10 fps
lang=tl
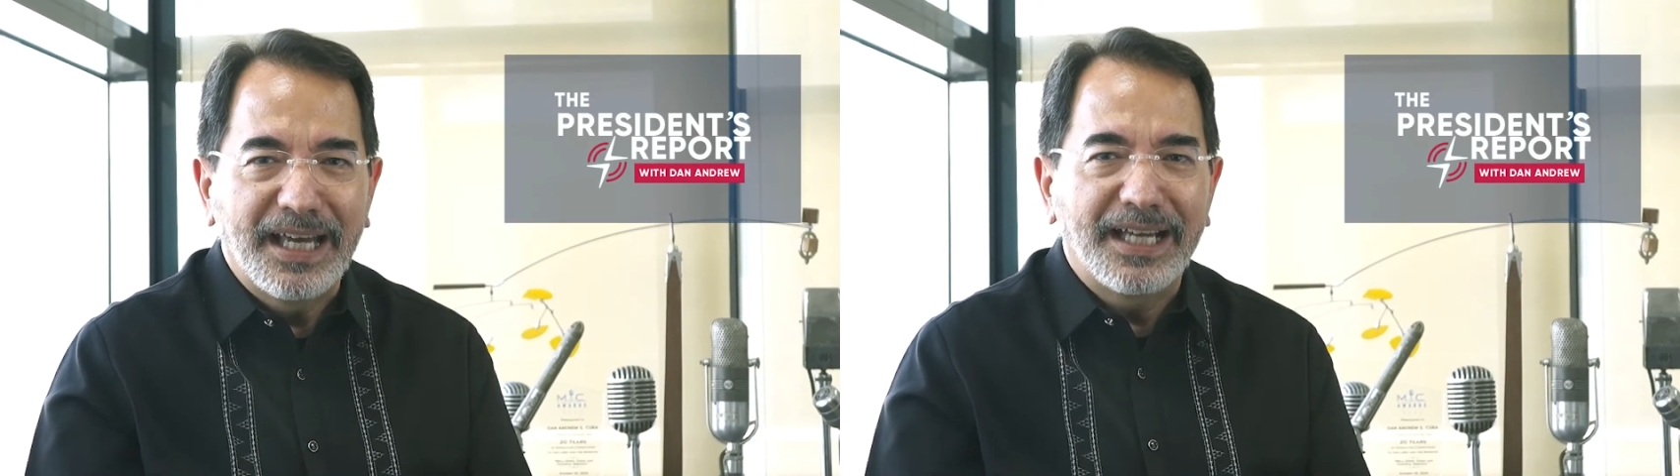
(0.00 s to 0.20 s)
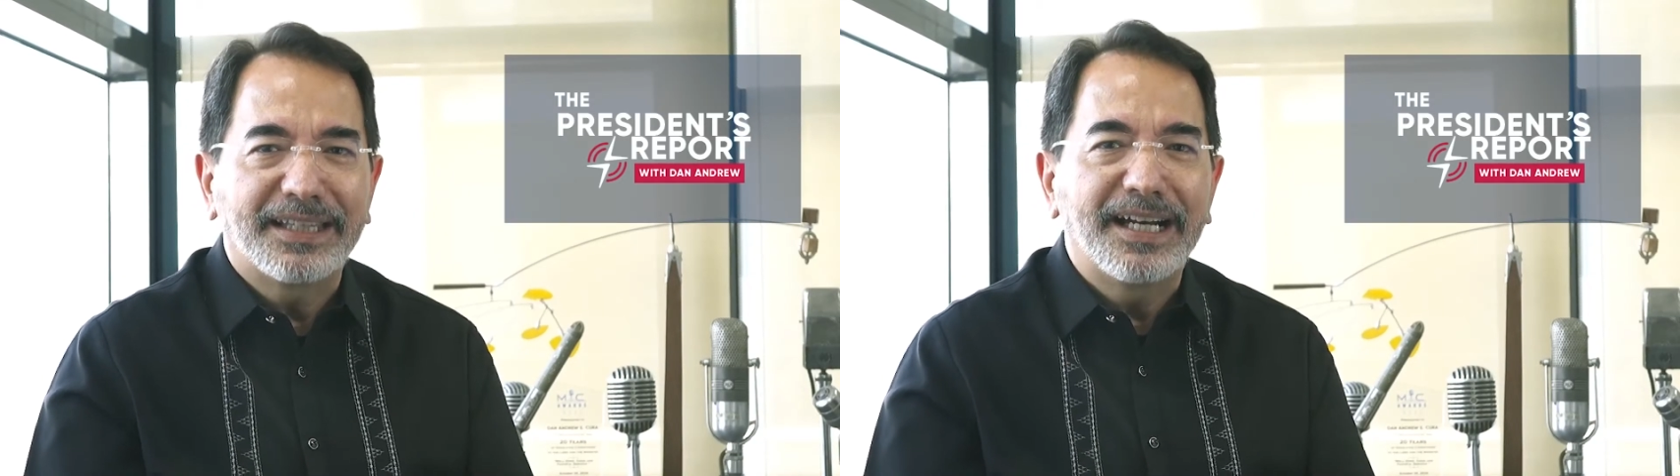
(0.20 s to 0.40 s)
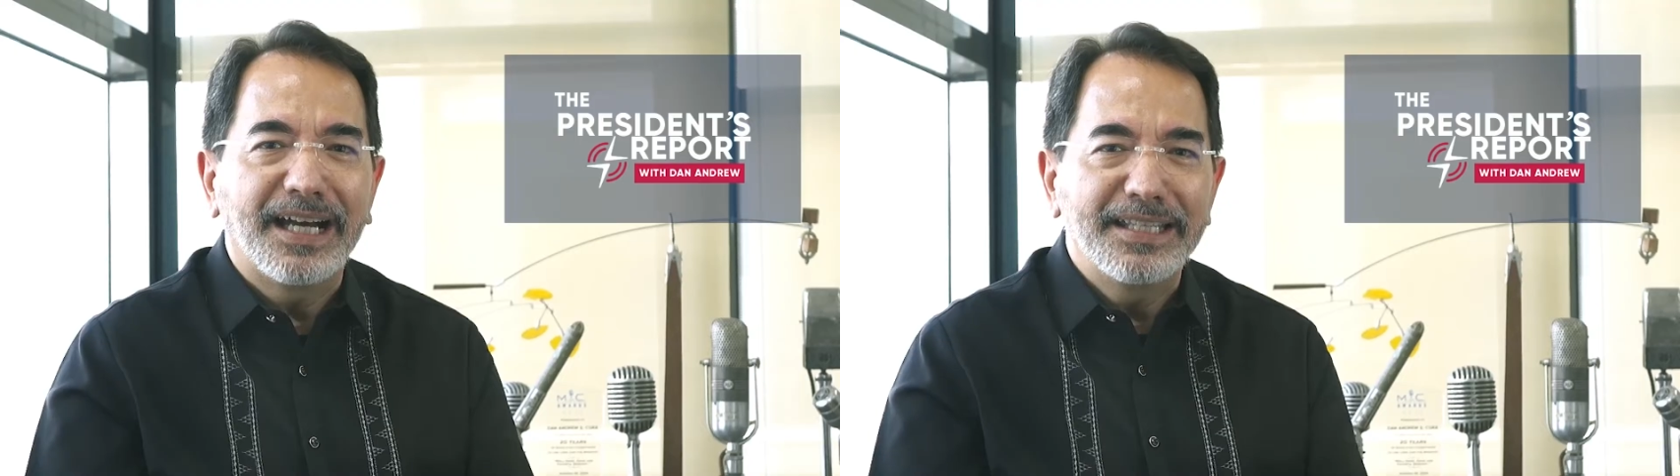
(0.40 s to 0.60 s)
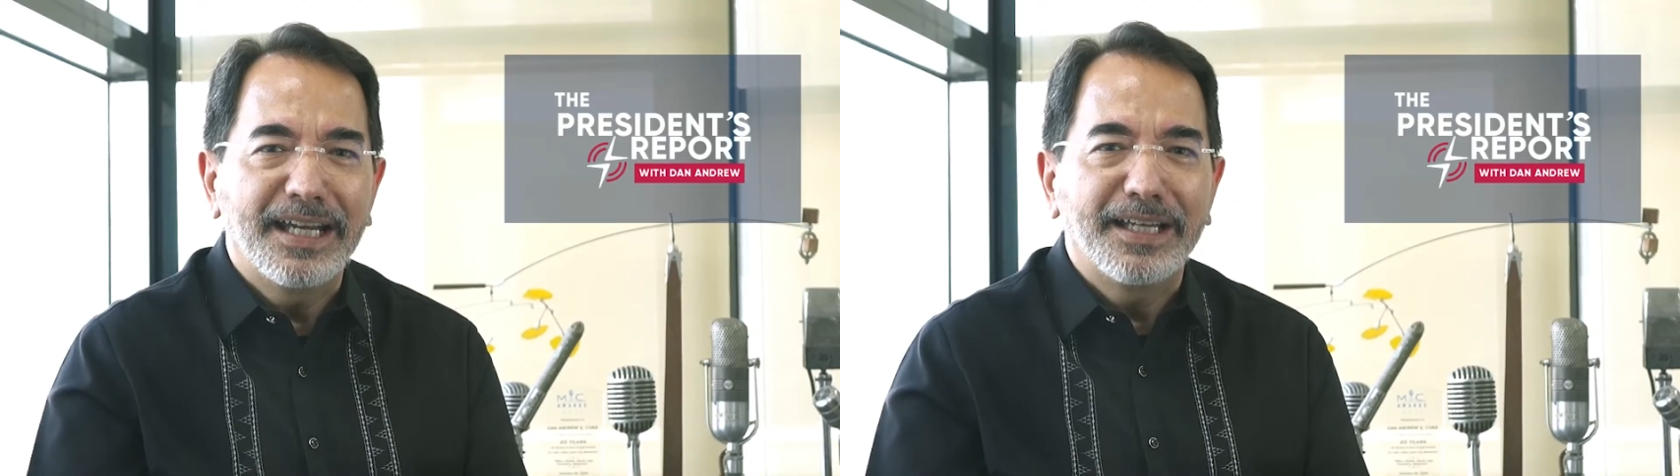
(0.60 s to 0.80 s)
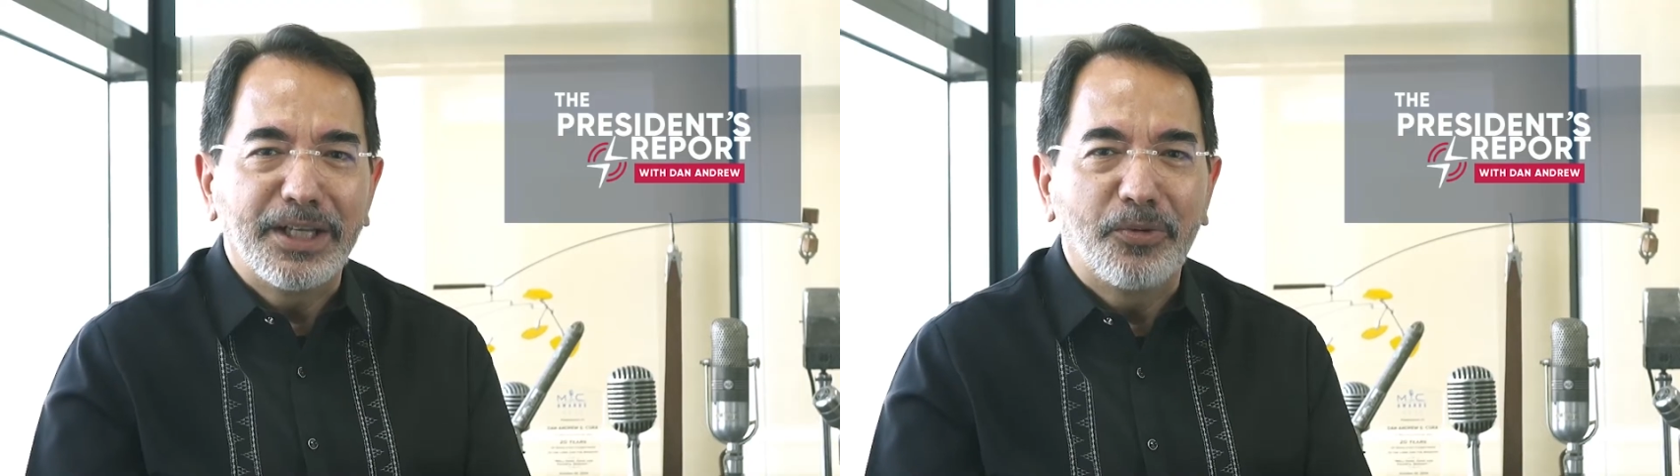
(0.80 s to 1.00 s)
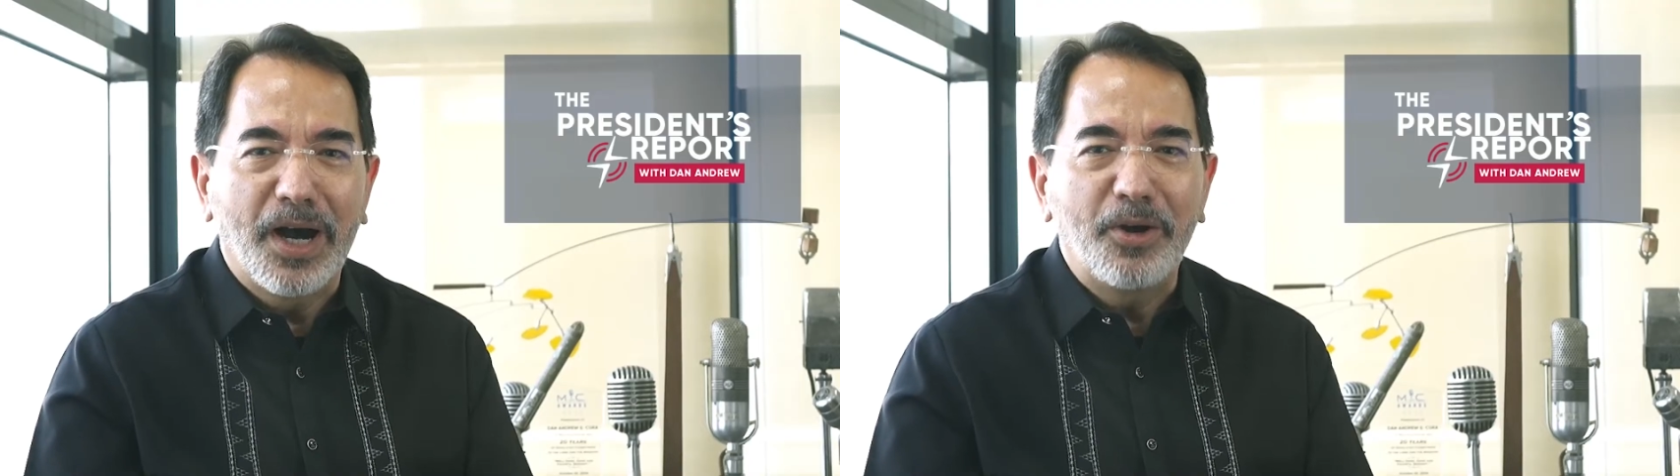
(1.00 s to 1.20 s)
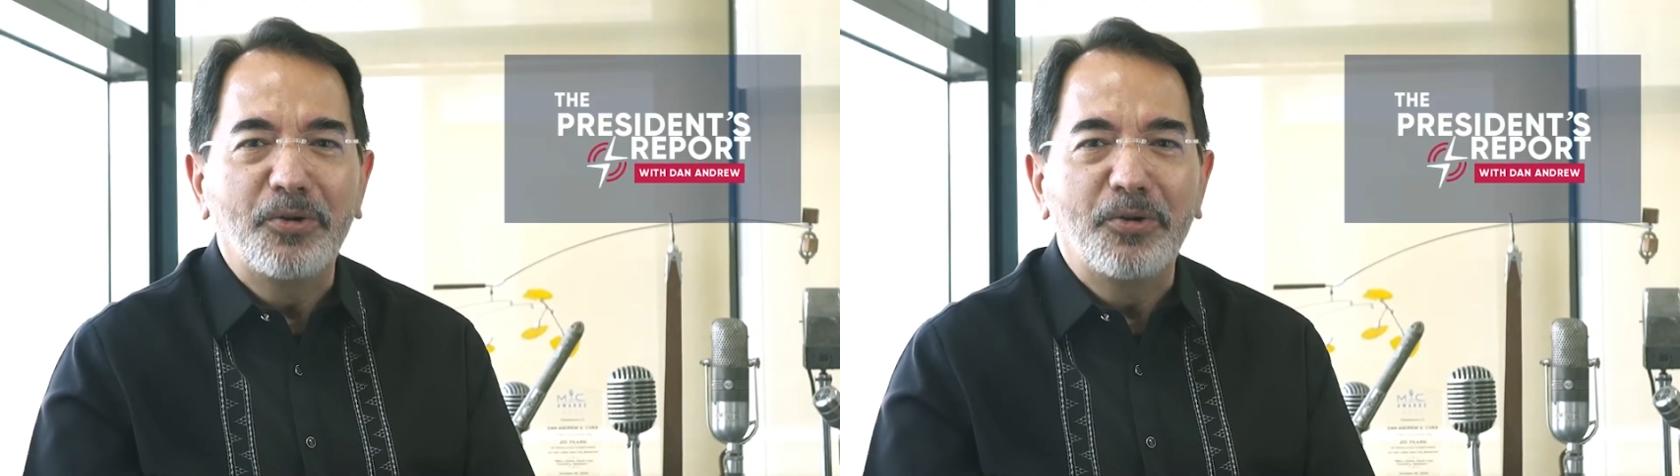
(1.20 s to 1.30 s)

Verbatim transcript: at ang kanyang ginawa